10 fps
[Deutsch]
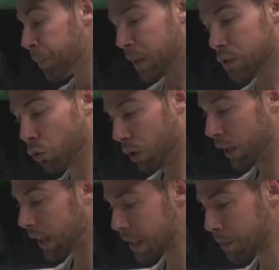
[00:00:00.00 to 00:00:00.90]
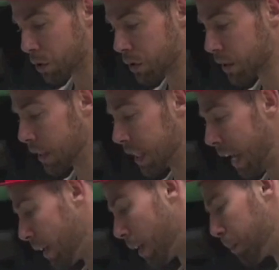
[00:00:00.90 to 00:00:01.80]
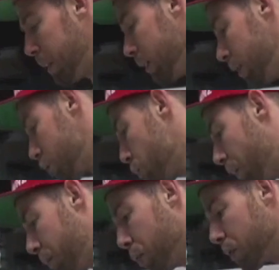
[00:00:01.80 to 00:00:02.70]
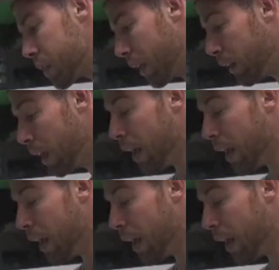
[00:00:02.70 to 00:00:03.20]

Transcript: So, jetzt habe ich euch das gezeigt, habe hier die Stufe 14.